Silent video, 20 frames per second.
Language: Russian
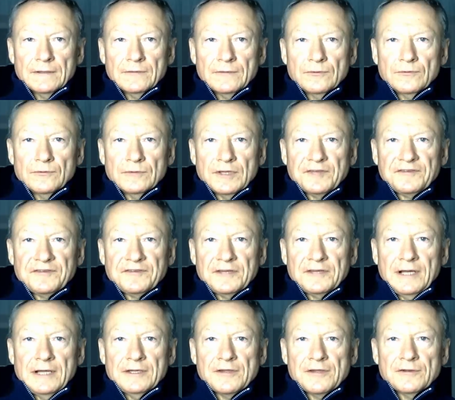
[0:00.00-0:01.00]
ну,
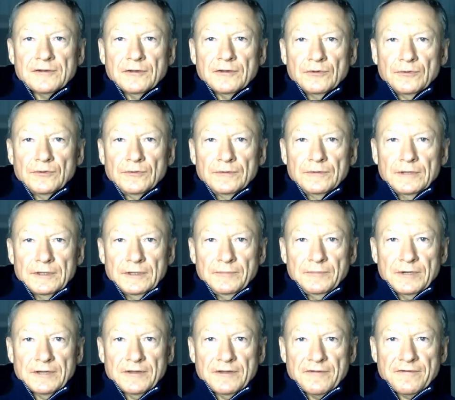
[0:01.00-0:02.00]
достаточно долго, на
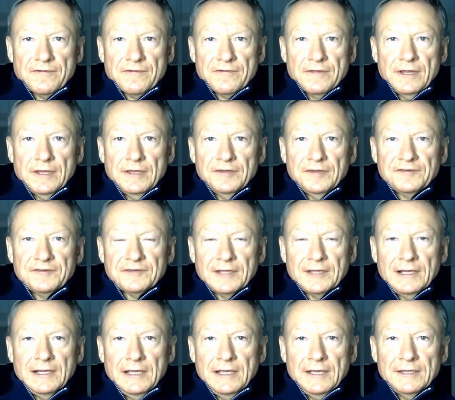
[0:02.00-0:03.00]
протяжении
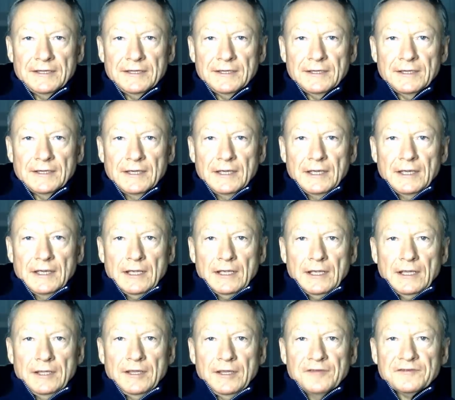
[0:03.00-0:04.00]
столетий,
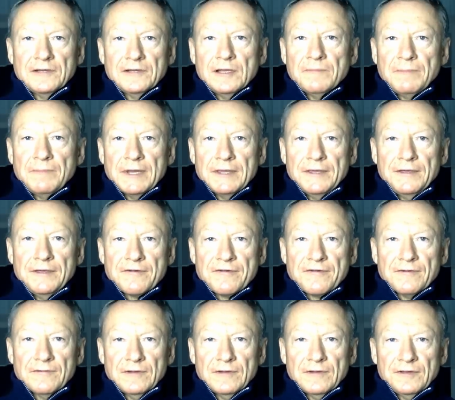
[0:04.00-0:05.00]
если и
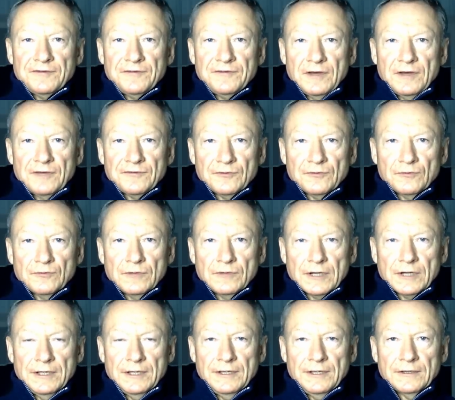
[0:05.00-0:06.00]
поддерживали связь с
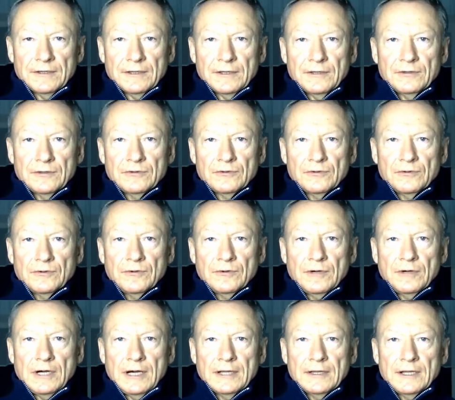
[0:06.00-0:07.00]
Украиной,
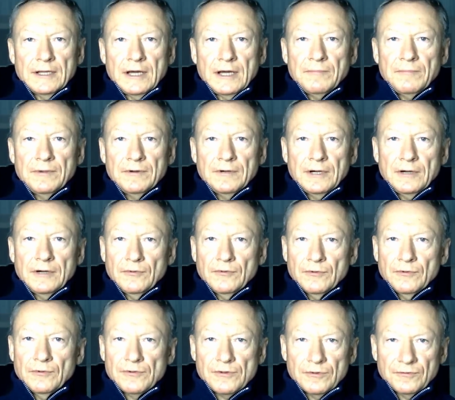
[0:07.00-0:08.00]
то она была
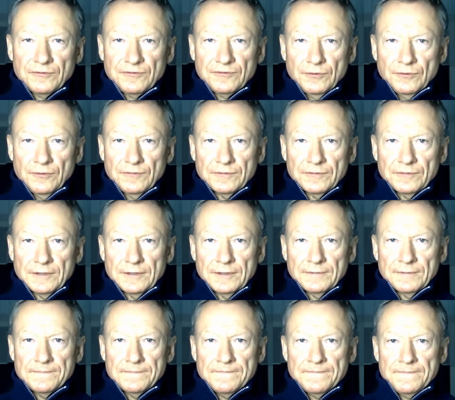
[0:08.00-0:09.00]
очень
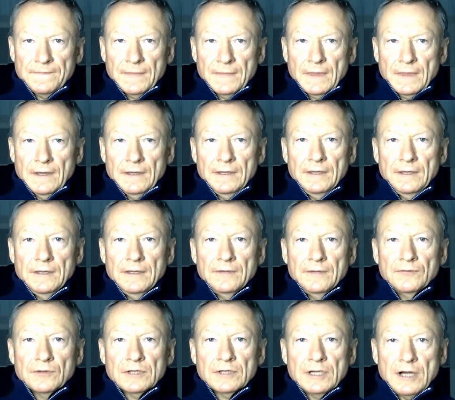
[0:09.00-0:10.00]
условной.
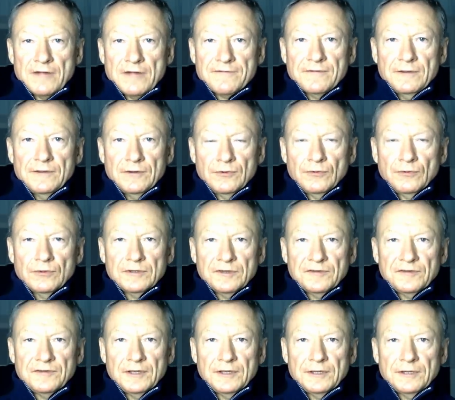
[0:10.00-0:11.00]
И вот каждый
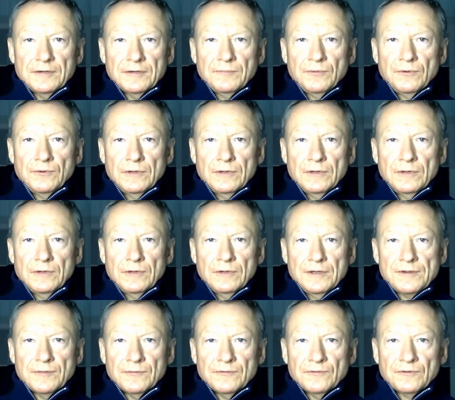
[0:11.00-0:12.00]
год из этих более
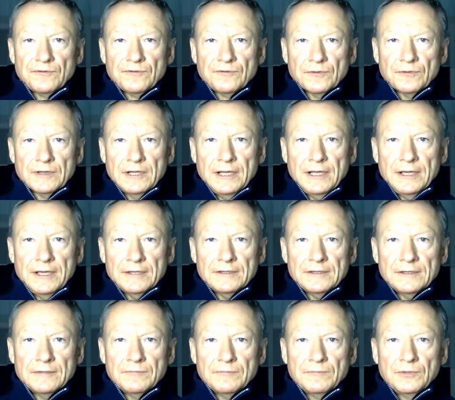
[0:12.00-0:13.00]
чем 200
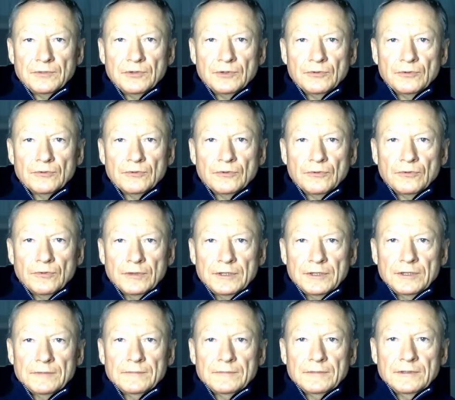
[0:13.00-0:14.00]
лет был
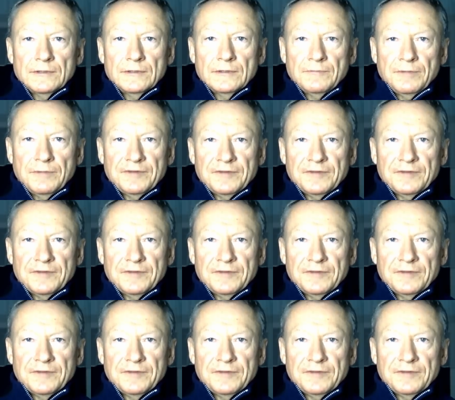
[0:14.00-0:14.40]
годом э,